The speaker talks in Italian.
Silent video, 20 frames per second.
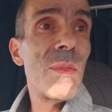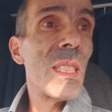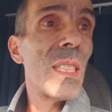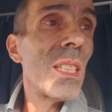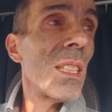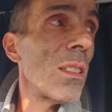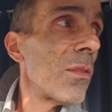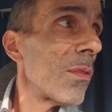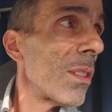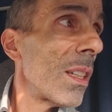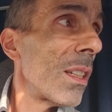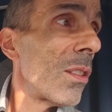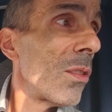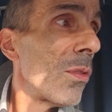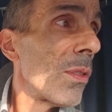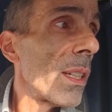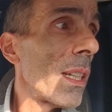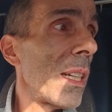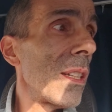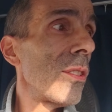perché non è
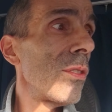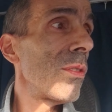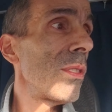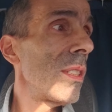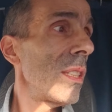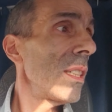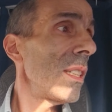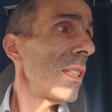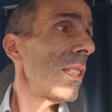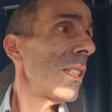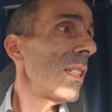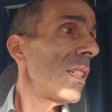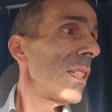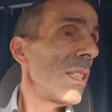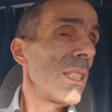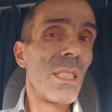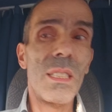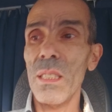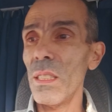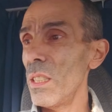l'orario
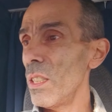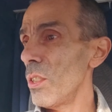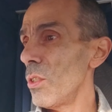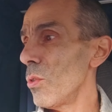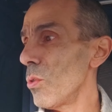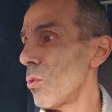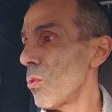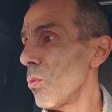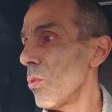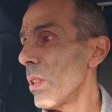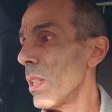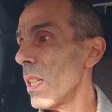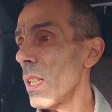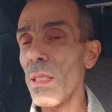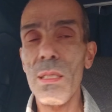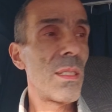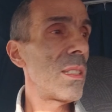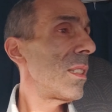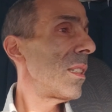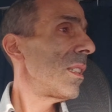di chiusura